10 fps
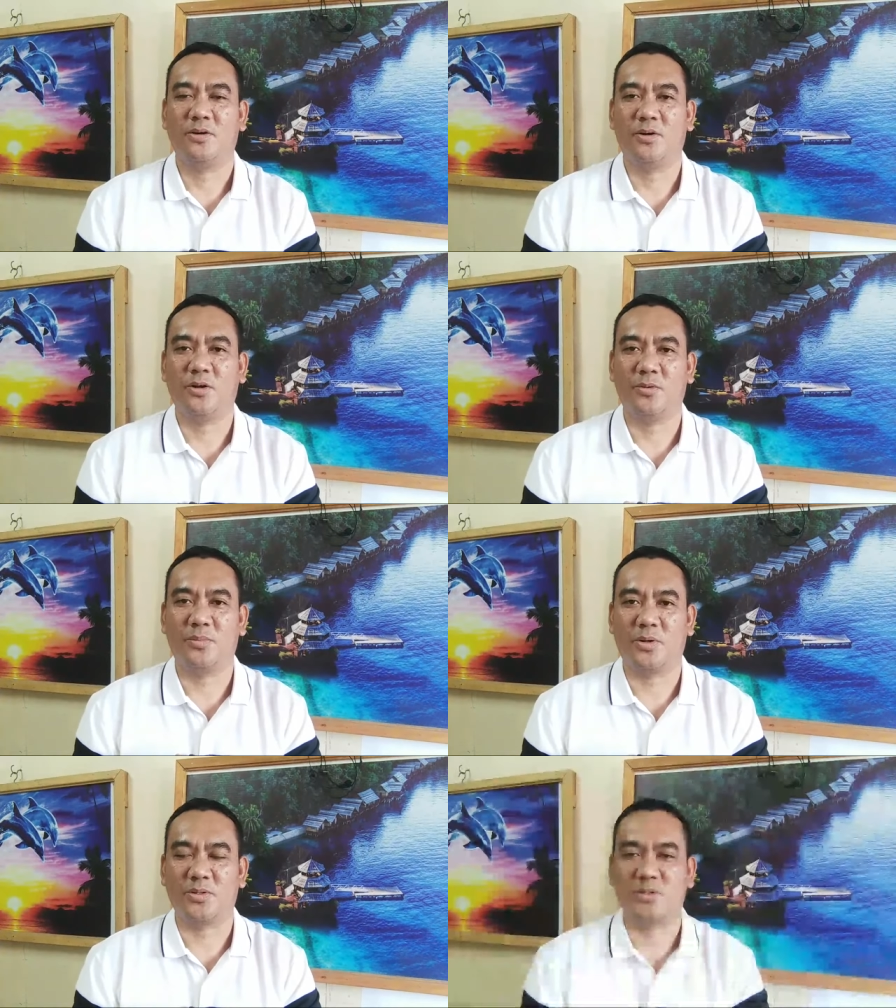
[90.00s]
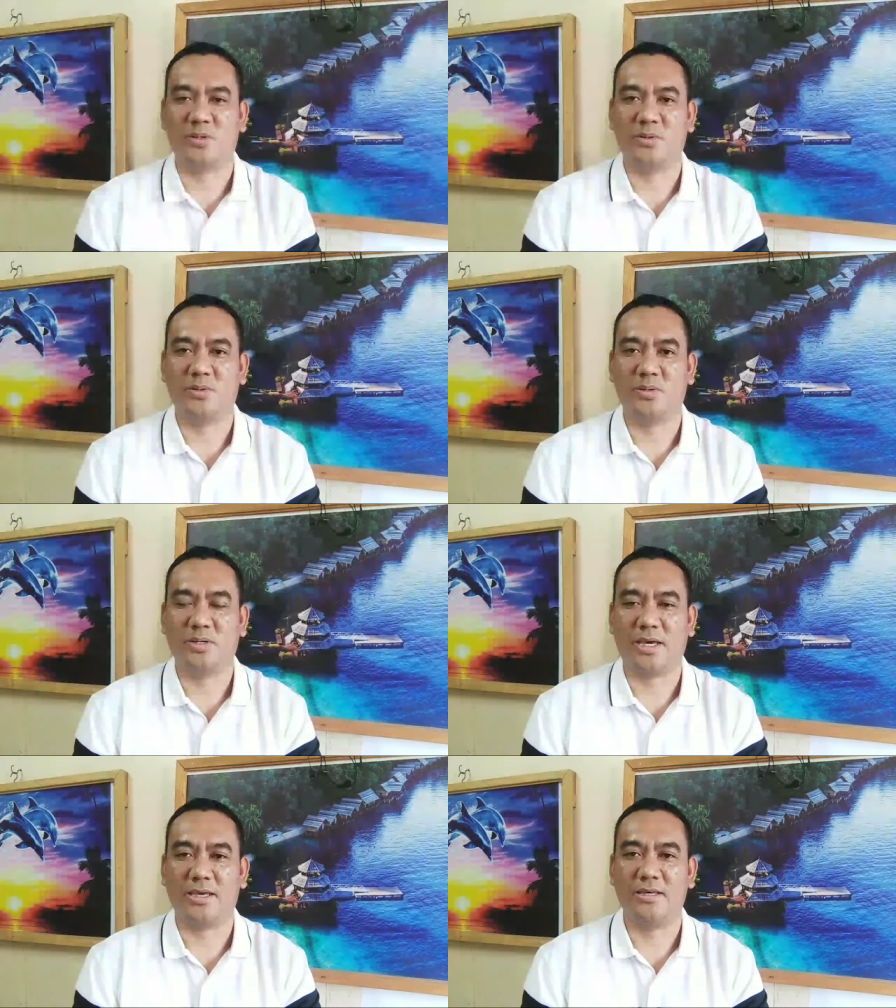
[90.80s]
Lombroso.
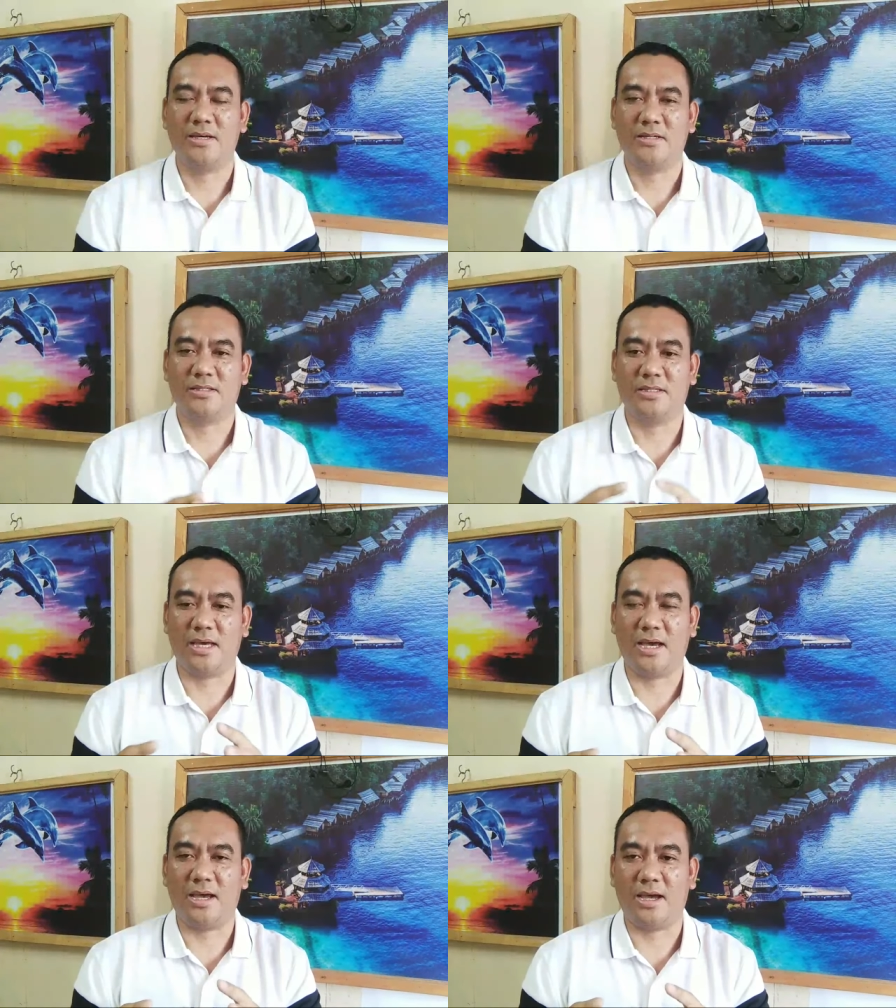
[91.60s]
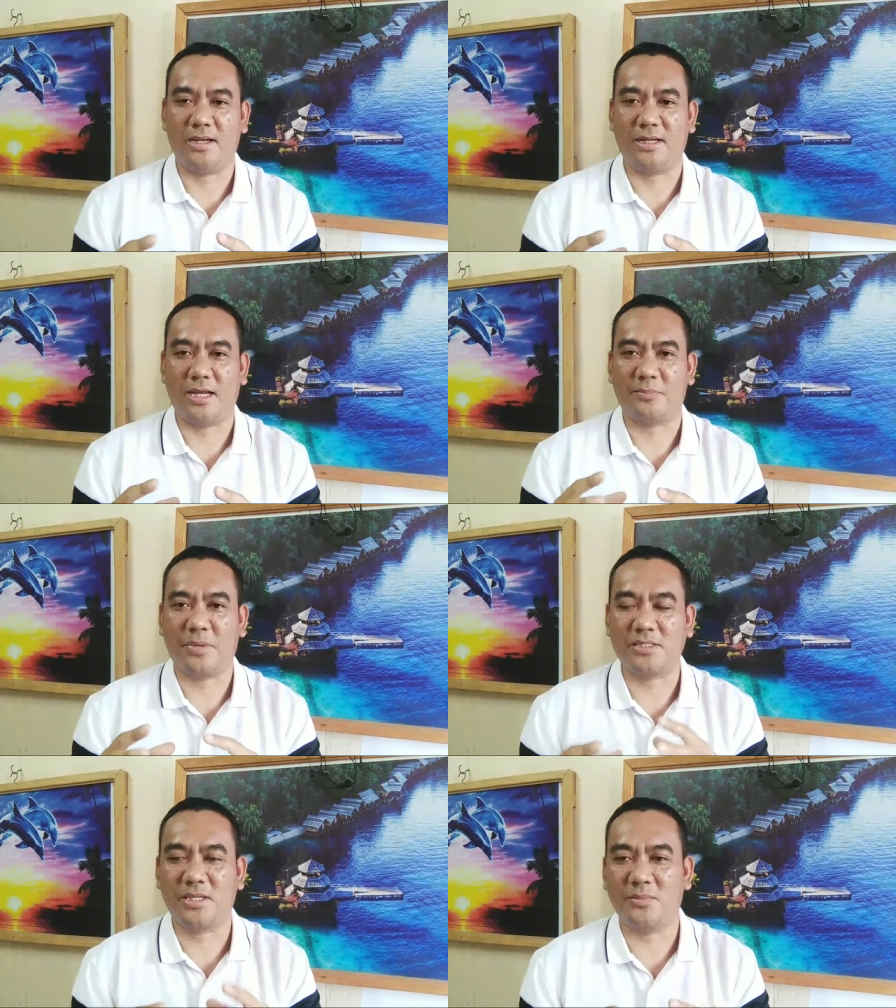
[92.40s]
Okay? Siya ang
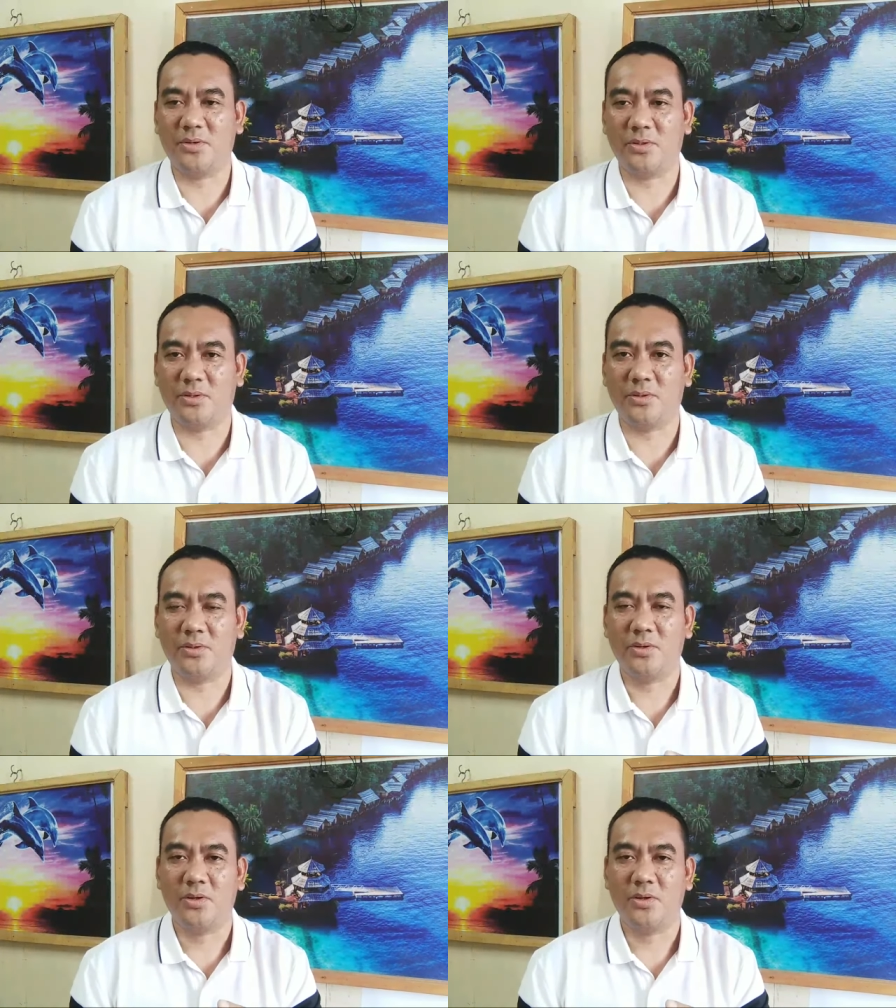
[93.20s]
nagpasimulo